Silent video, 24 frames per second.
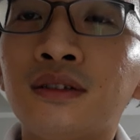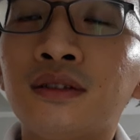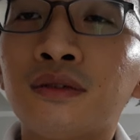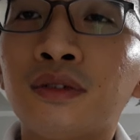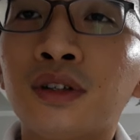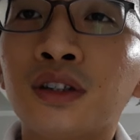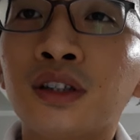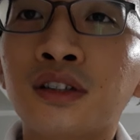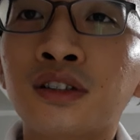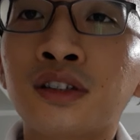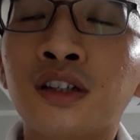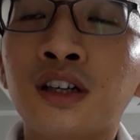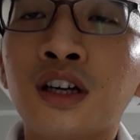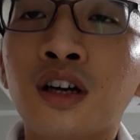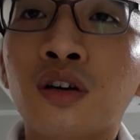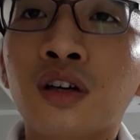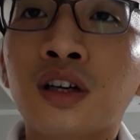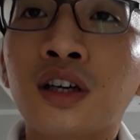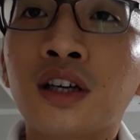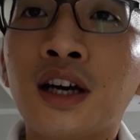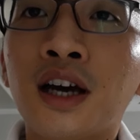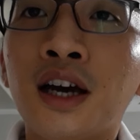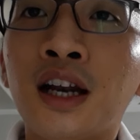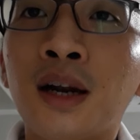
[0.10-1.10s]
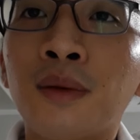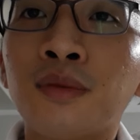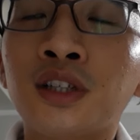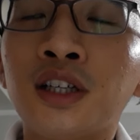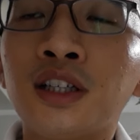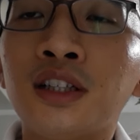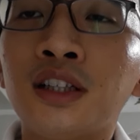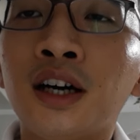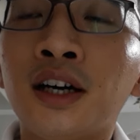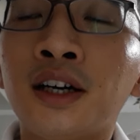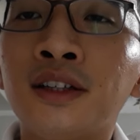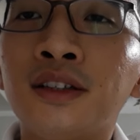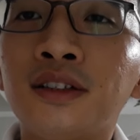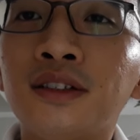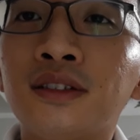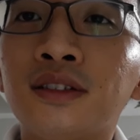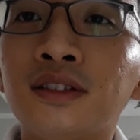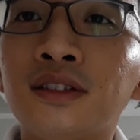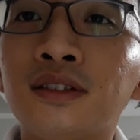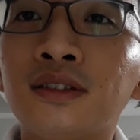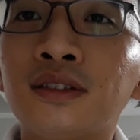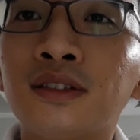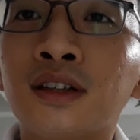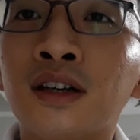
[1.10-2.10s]
Và thực sự cái nghề lập trình này
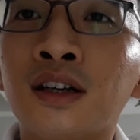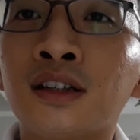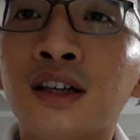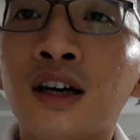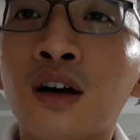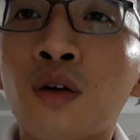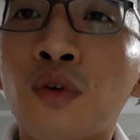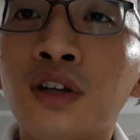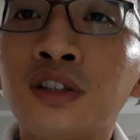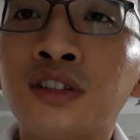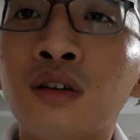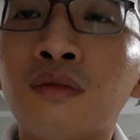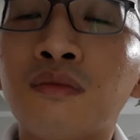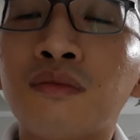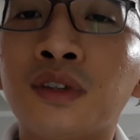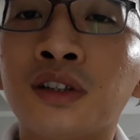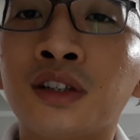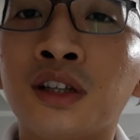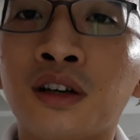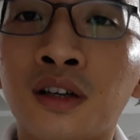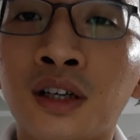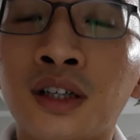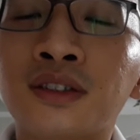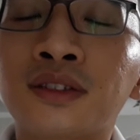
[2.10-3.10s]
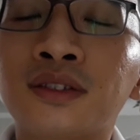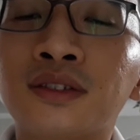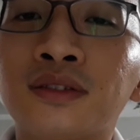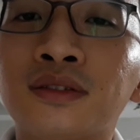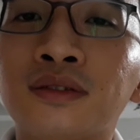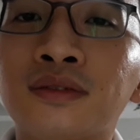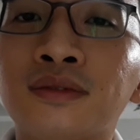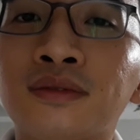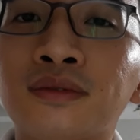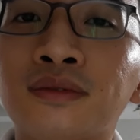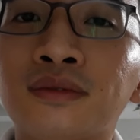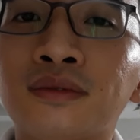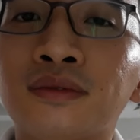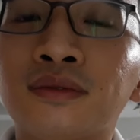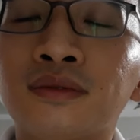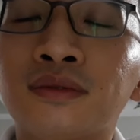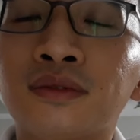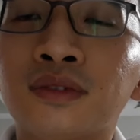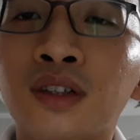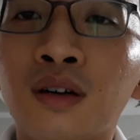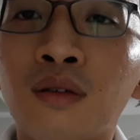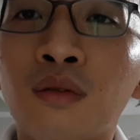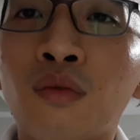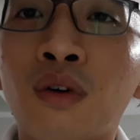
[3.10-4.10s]
người ta quan trọng là thực lực,
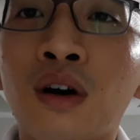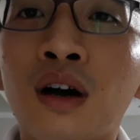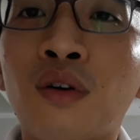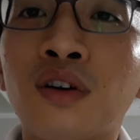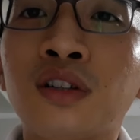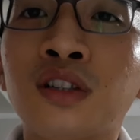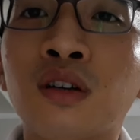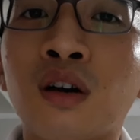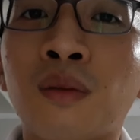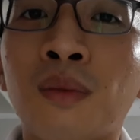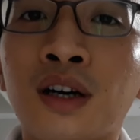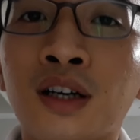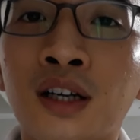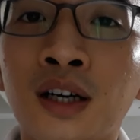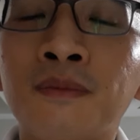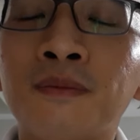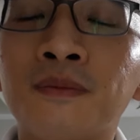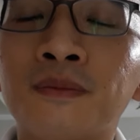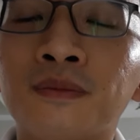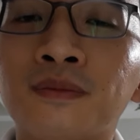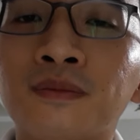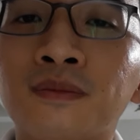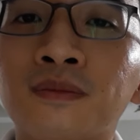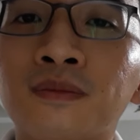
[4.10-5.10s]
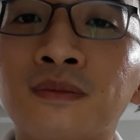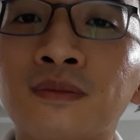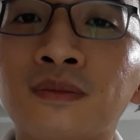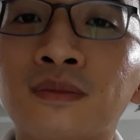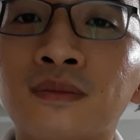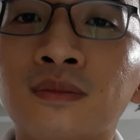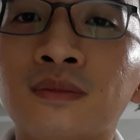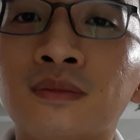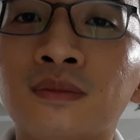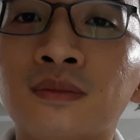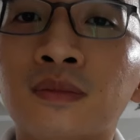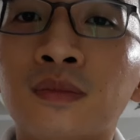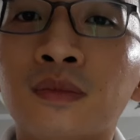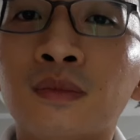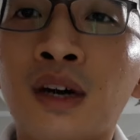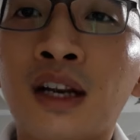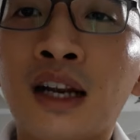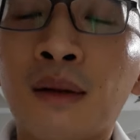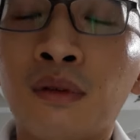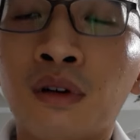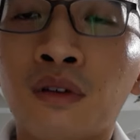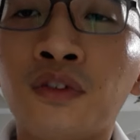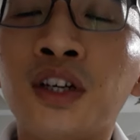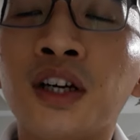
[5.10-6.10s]
không quá quan trọng là bằng cấp. Bạn
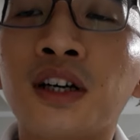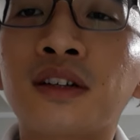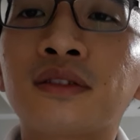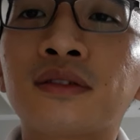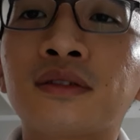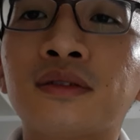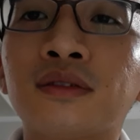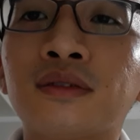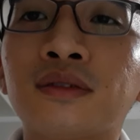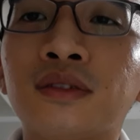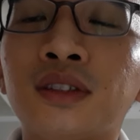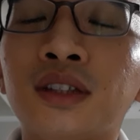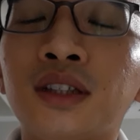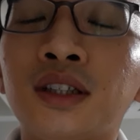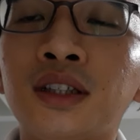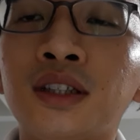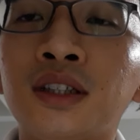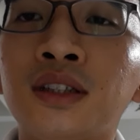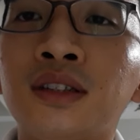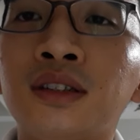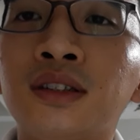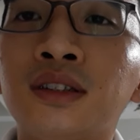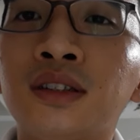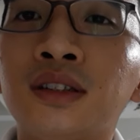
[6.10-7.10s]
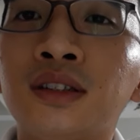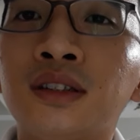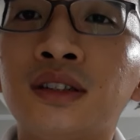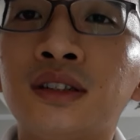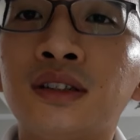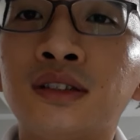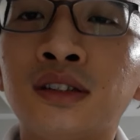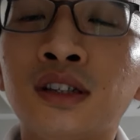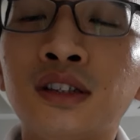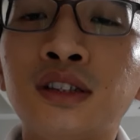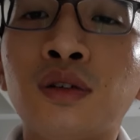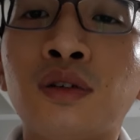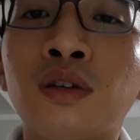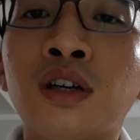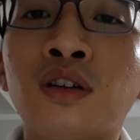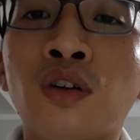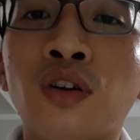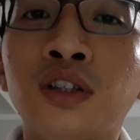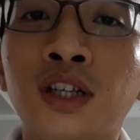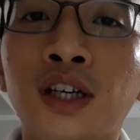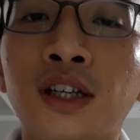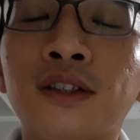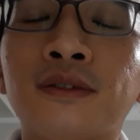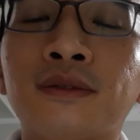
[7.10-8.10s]
làm được việc thì rất nhiều người
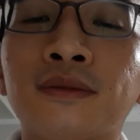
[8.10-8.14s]
đón nhận.